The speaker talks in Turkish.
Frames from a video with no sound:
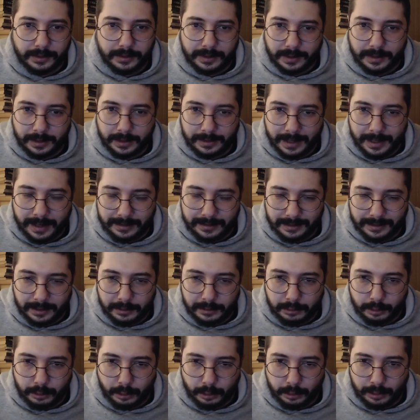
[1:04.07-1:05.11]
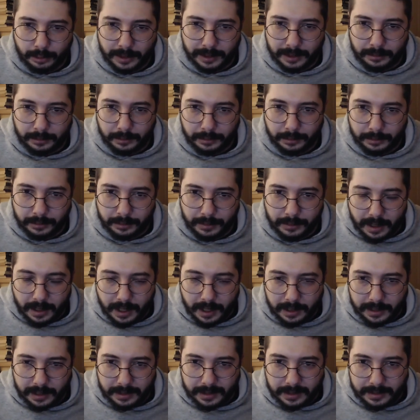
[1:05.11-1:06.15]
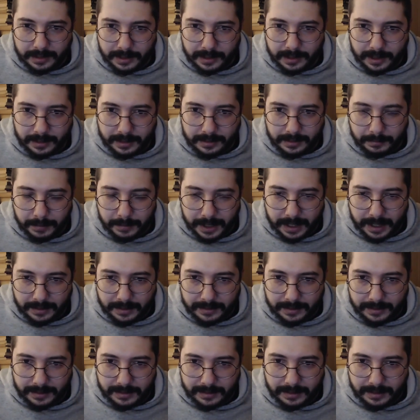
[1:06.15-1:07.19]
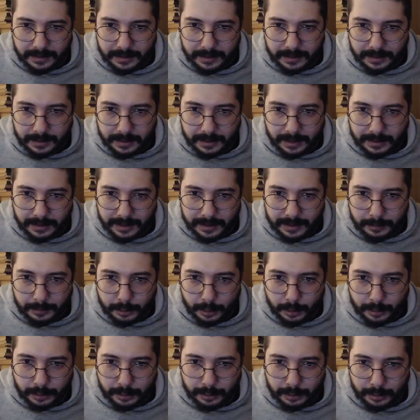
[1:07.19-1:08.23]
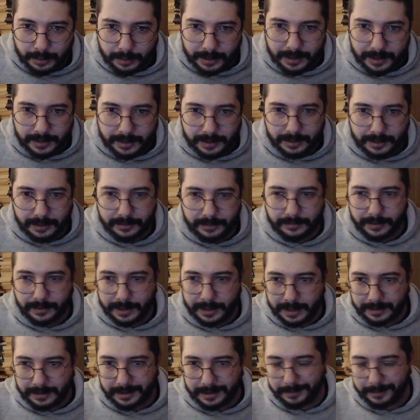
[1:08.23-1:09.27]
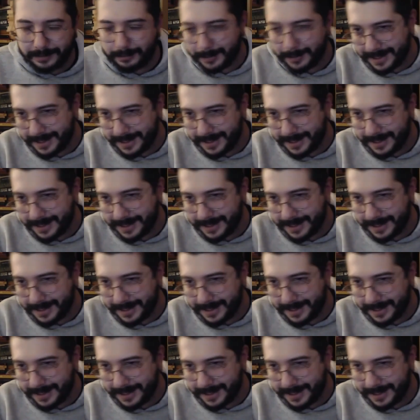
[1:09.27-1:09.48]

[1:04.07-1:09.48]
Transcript: İşte dersin sonuna doğru arkadaşlar biraz hızlı alayım son soruları falan deyip